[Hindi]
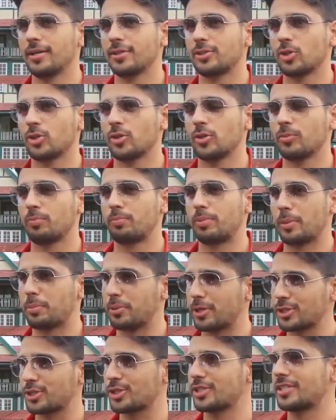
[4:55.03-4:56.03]
सो
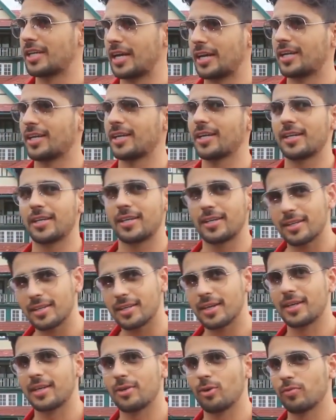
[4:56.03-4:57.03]
प्रेपरेशन जारी है
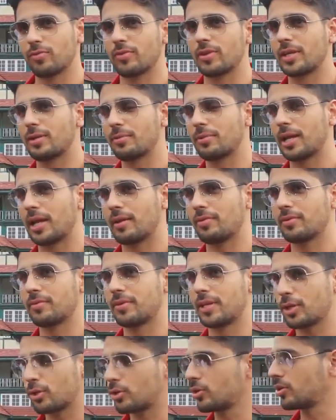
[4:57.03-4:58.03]
एंड होपफुली वील हैव अ
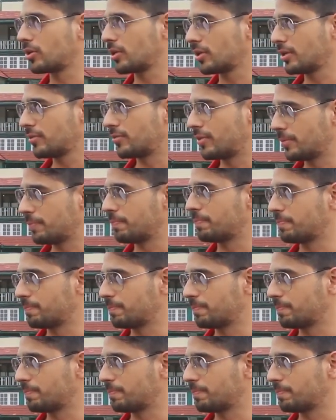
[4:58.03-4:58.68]
वेरी गुड फिल्म